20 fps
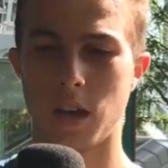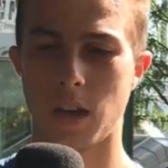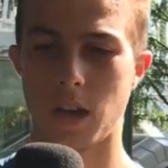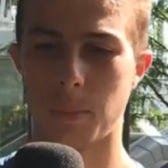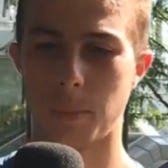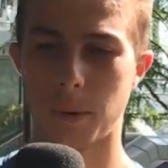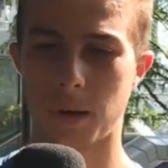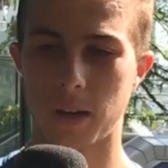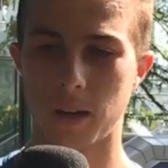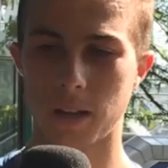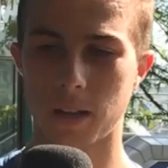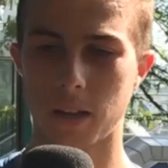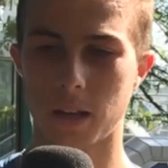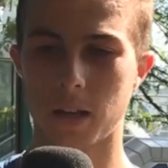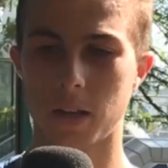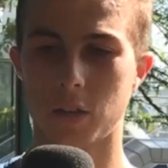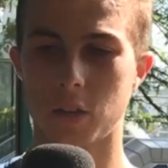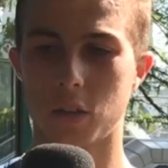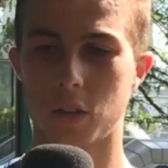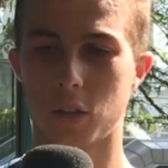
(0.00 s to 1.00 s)

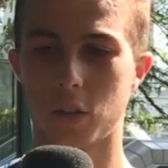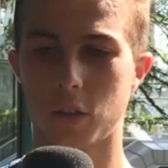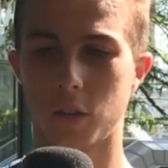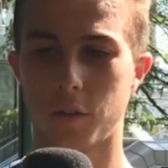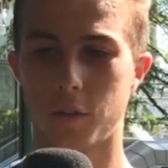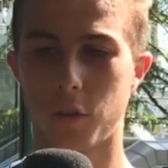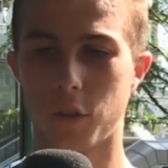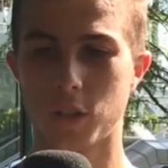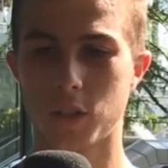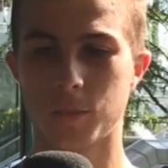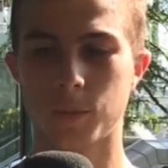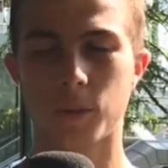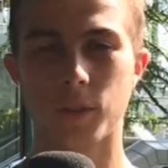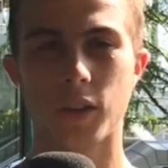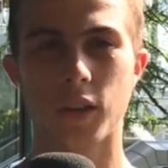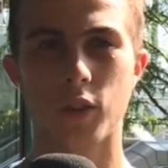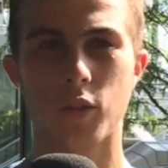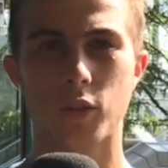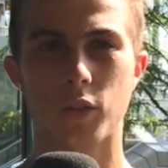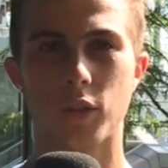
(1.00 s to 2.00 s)
Après, forcément
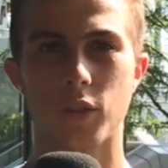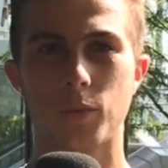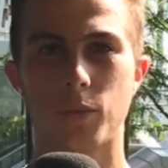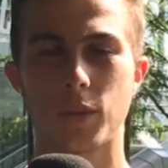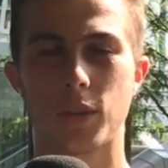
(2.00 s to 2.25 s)
très content de